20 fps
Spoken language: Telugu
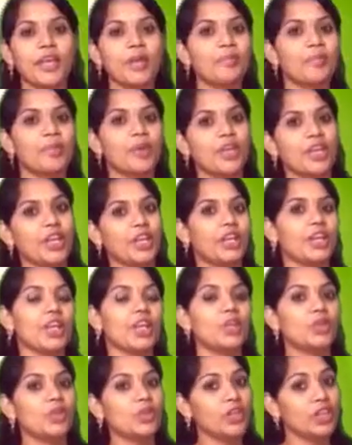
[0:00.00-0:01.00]
ఇప్పుడు ఈ
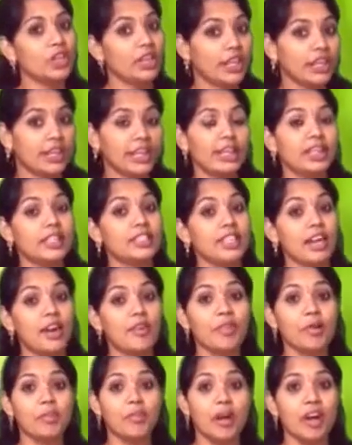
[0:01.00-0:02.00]
నలుగురు లక్కీ
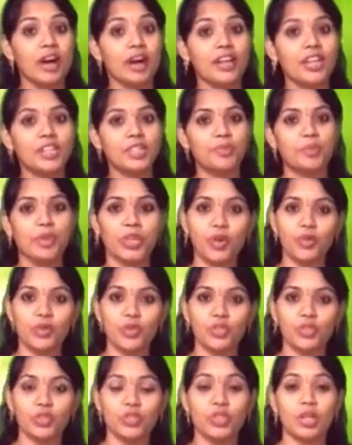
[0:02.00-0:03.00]
శ్రావణ మహాలక్ష్ములు
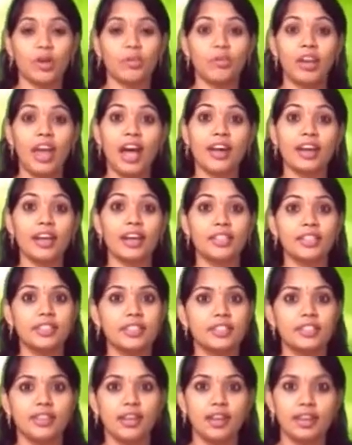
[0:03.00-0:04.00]
ఎవరో చూద్దాం నాకైతే
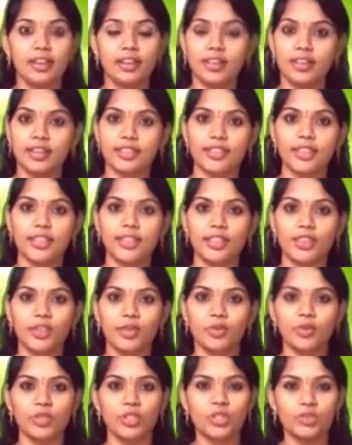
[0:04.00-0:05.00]
చాలా
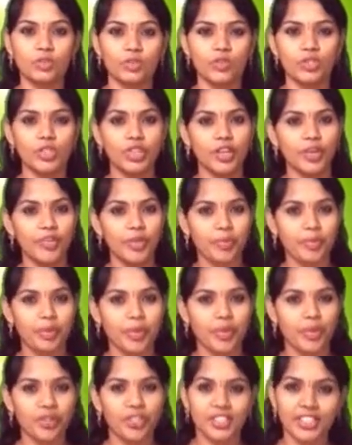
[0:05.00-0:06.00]
ఎగ్జైటింగ్గా ఉంది చూస్తున్నటువంటి
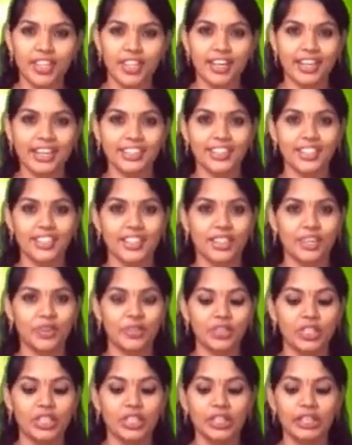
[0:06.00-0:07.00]
మీకు కూడా చాలా ఎగ్జైటింగ్గా
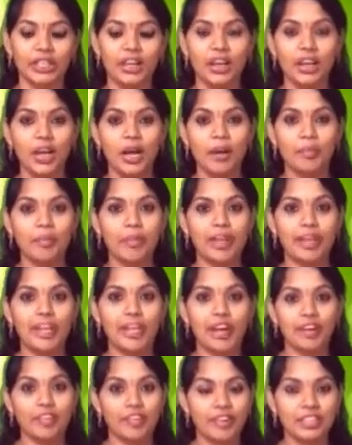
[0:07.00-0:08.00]
ఉంది కదా మరి
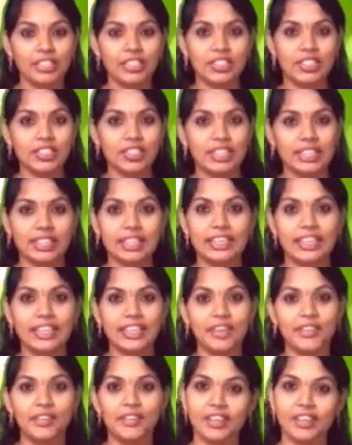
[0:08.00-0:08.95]
ఆ ఫస్ట్ లక్కీ